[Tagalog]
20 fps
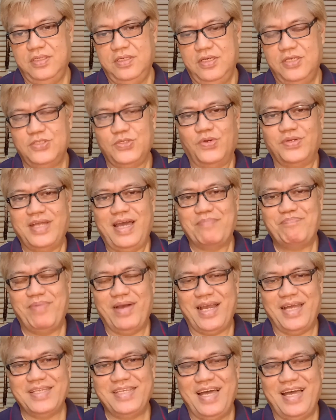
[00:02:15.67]
So
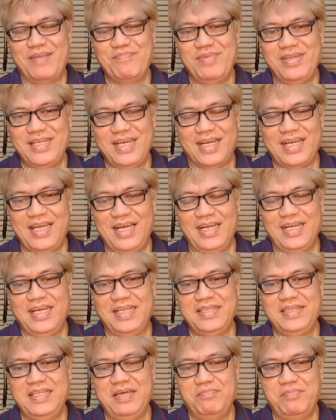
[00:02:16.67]
napakadami na
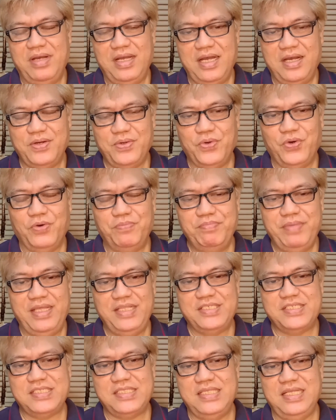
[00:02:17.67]
kagad ng mga
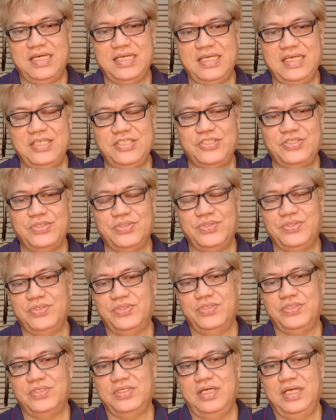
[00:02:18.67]
comments na
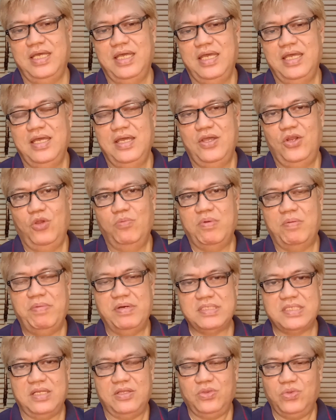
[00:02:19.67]
kesyo
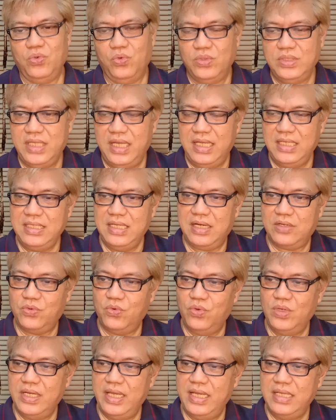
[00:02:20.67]
lumabas ang tunay na
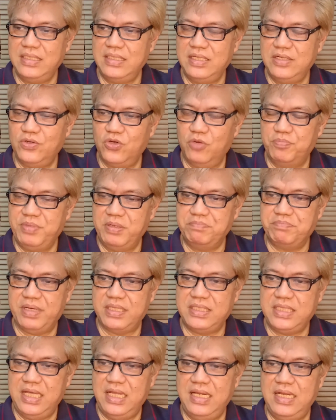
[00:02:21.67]
kulay ni Robin
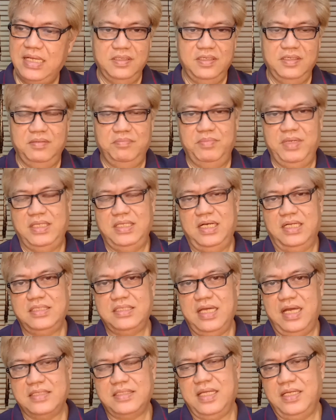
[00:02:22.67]
Padilla may
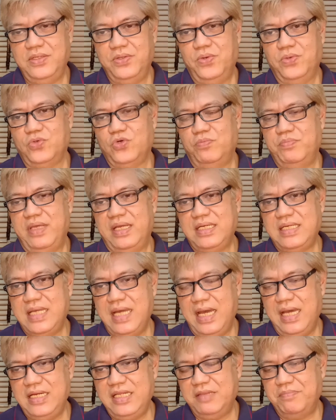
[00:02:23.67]
nagtatanong kung may
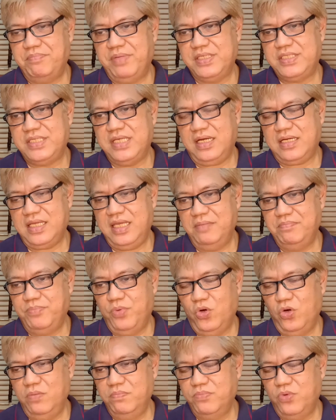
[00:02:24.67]
galit ba siya kay
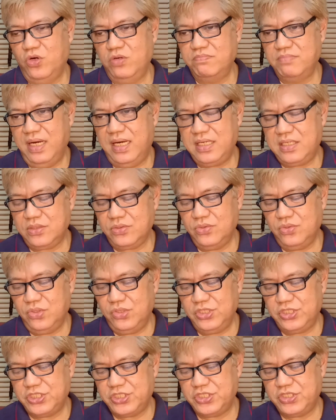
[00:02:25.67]
Bongbong
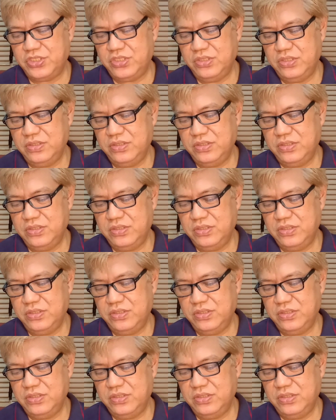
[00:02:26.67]
Marcos.